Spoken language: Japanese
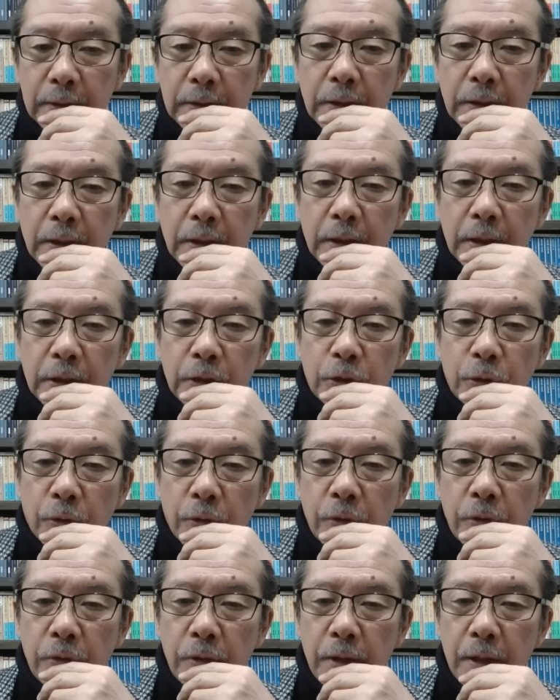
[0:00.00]
で、そ
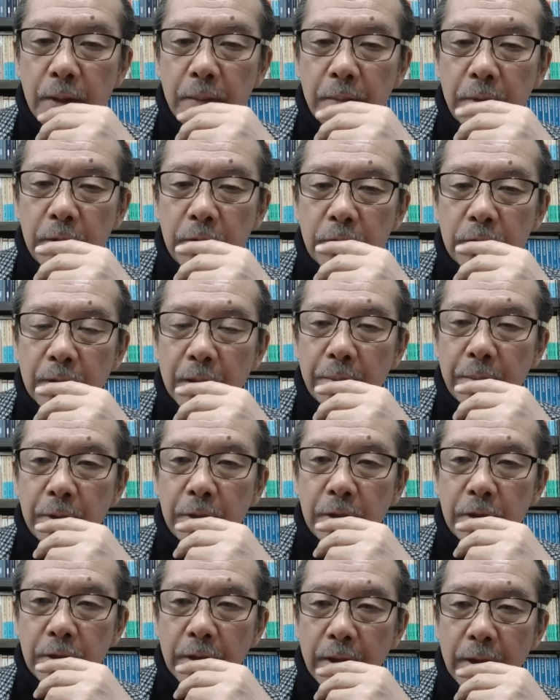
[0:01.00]
れをね、見るたび
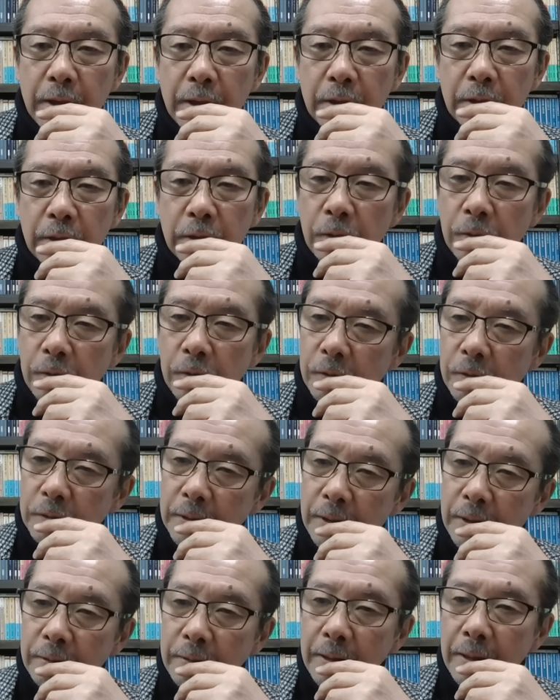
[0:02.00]
にね、どう
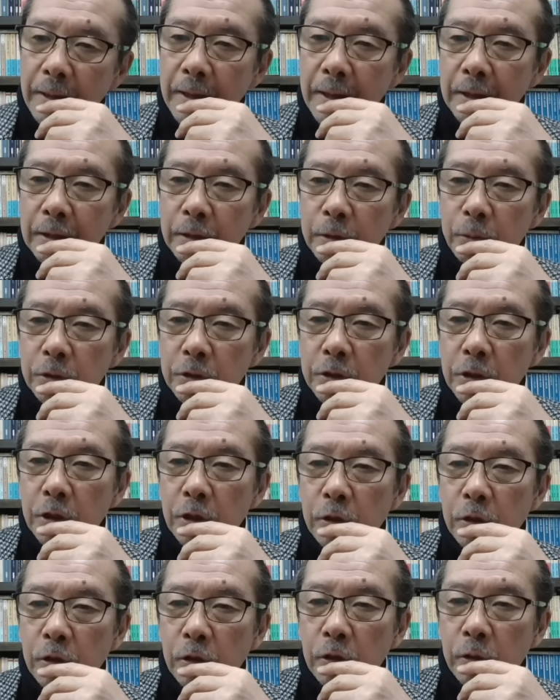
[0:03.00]
なのかなと僕は
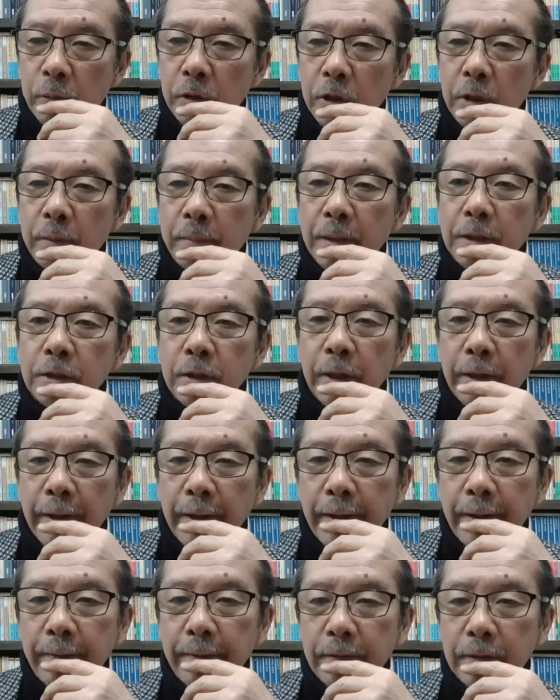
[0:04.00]
思いました
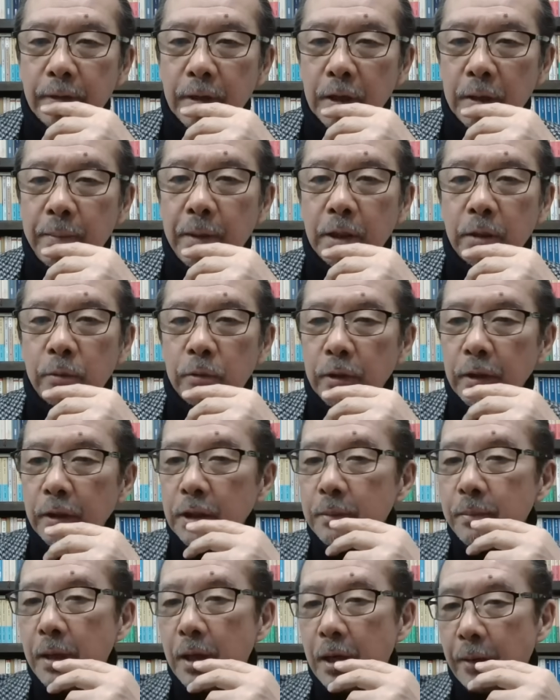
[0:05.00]
ね。で、今でも、
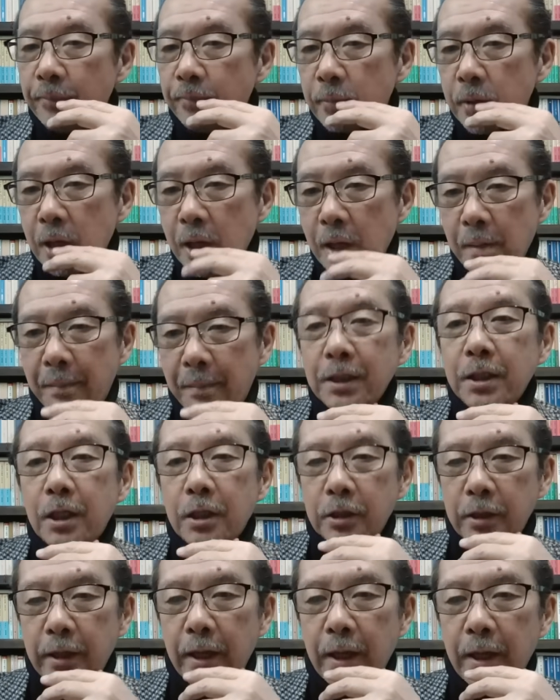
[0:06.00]
今、まさ
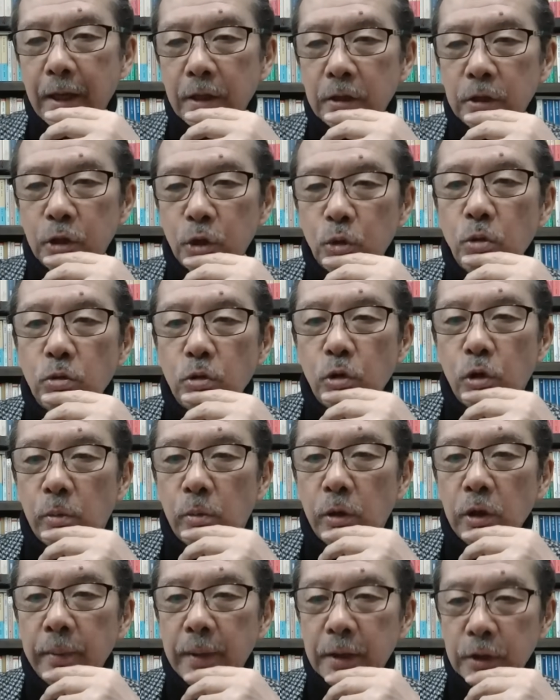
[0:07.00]
にね、すごく
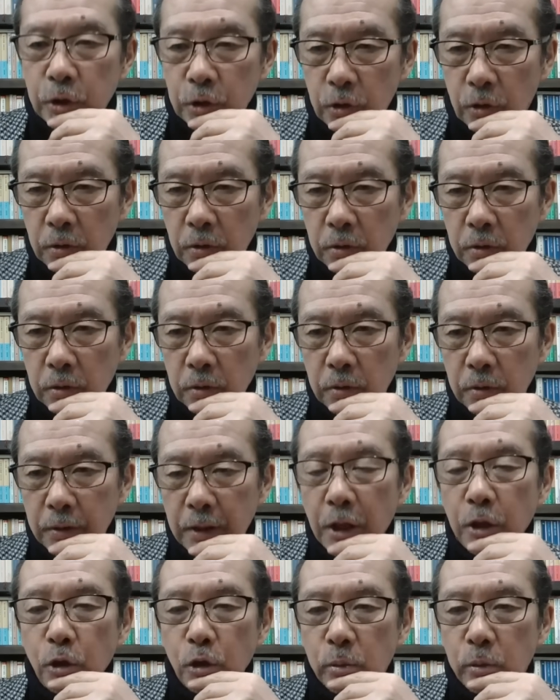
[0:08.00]
思いますよ。
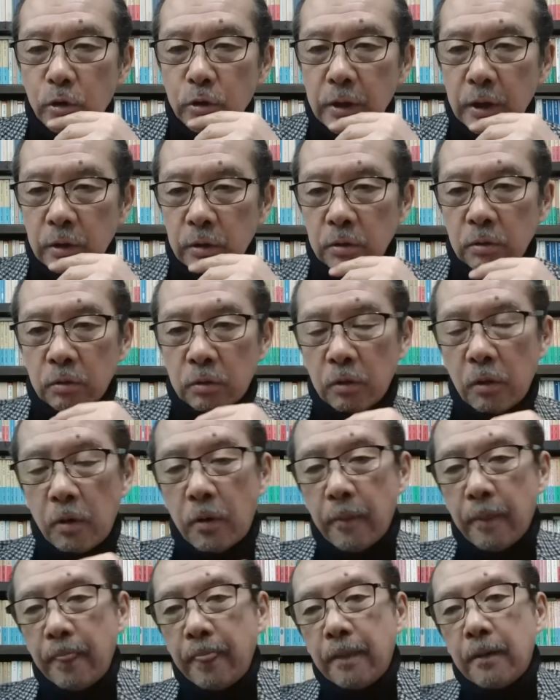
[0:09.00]
何を思うかっていう
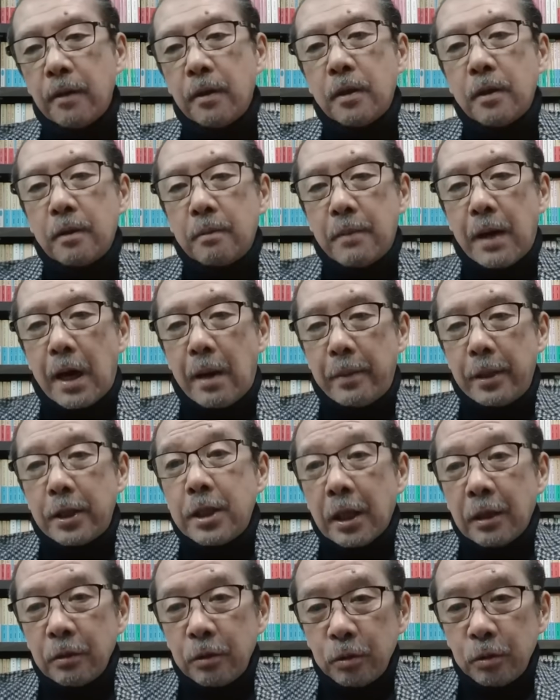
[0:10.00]
と、まあ、安倍
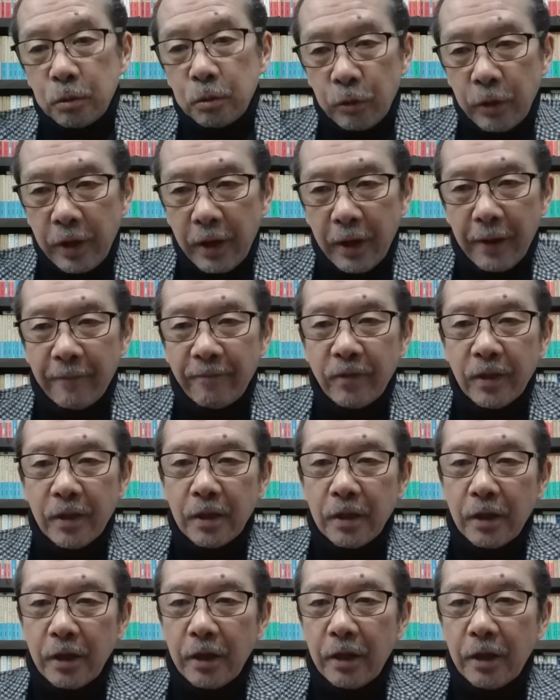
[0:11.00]
さんというとね、
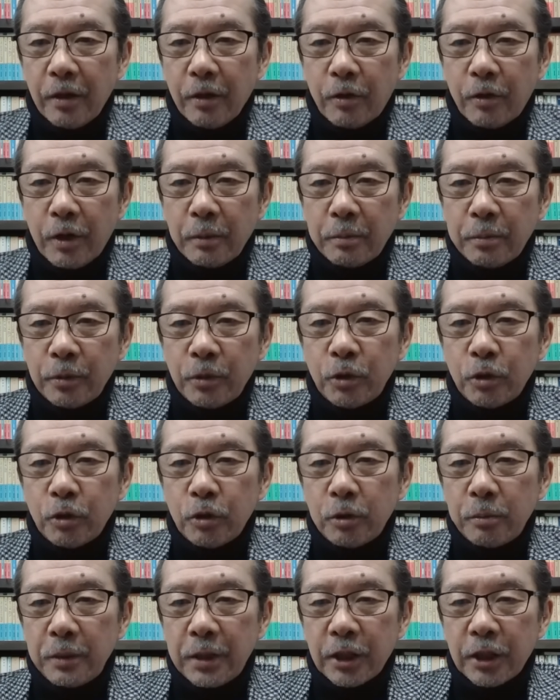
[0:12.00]
えー、これ、文春
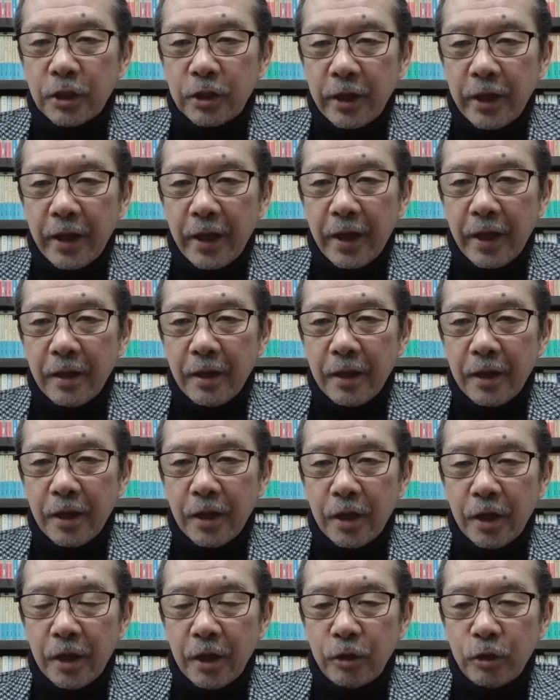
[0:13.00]
の見出しでね、
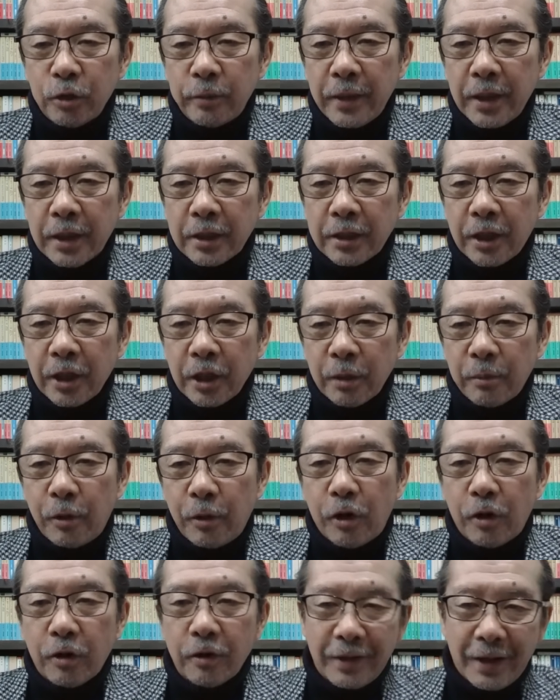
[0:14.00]
えー、有名だったんだけど
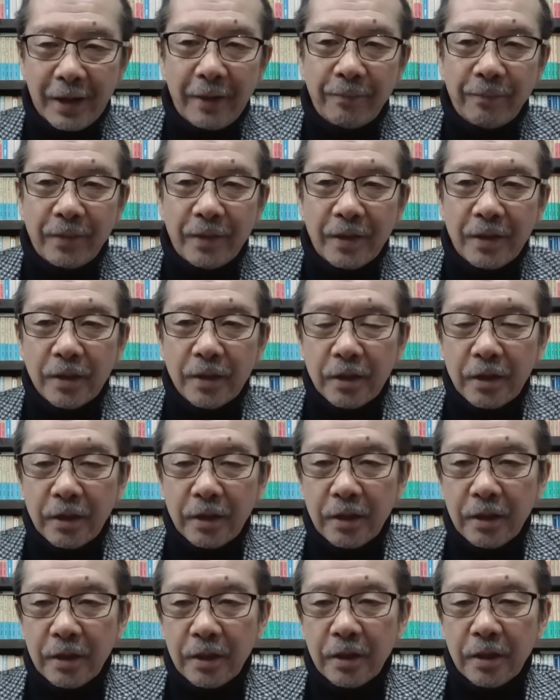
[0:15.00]
も、ね、
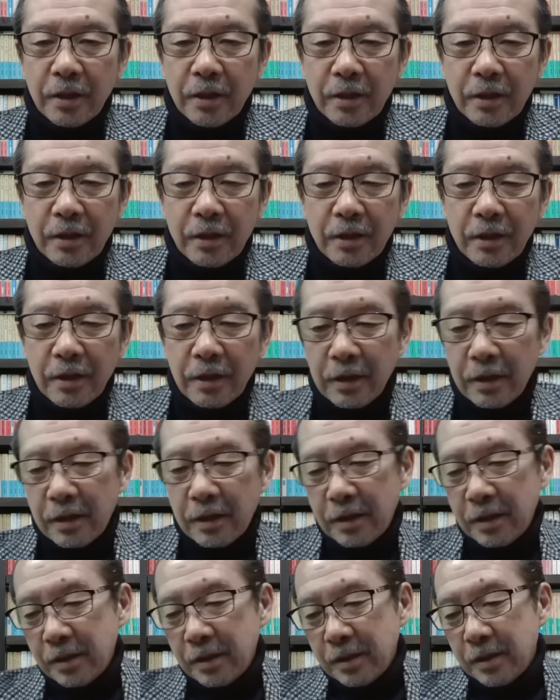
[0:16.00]

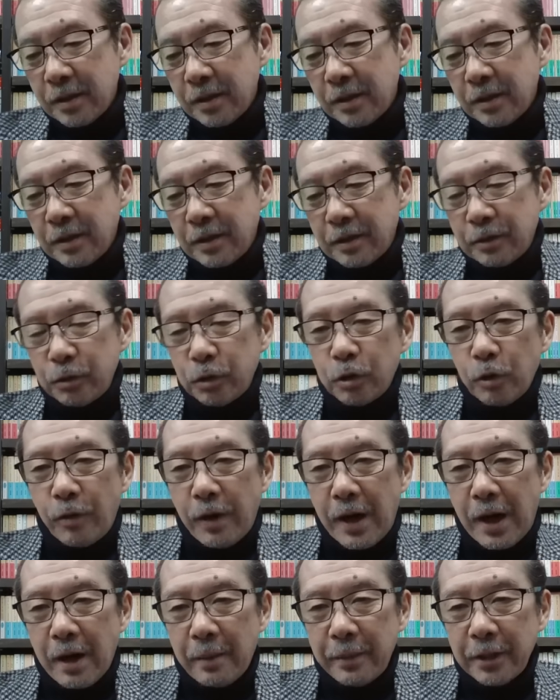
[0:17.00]
えー、嘘
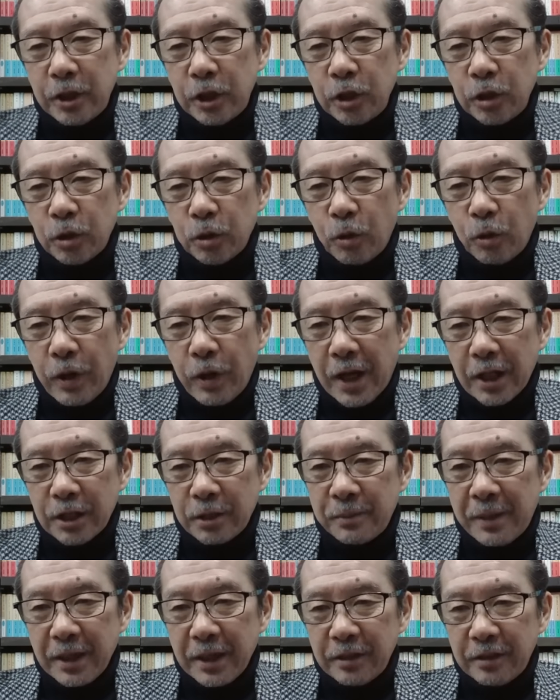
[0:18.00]
は安倍晋三の
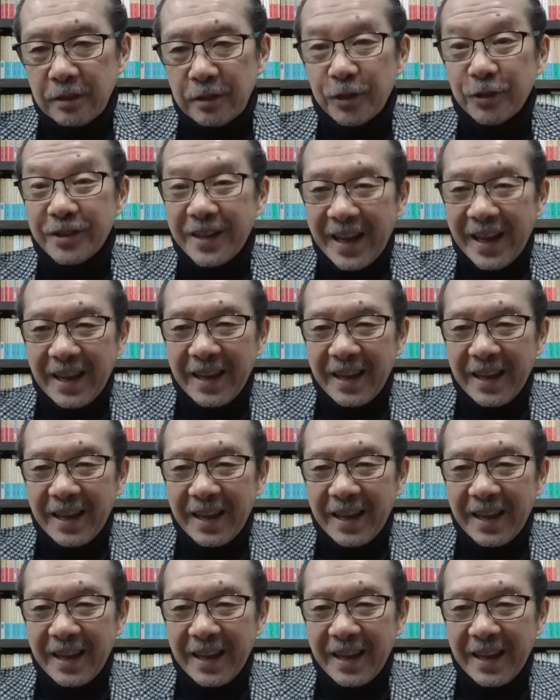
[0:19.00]
始まりっていうね、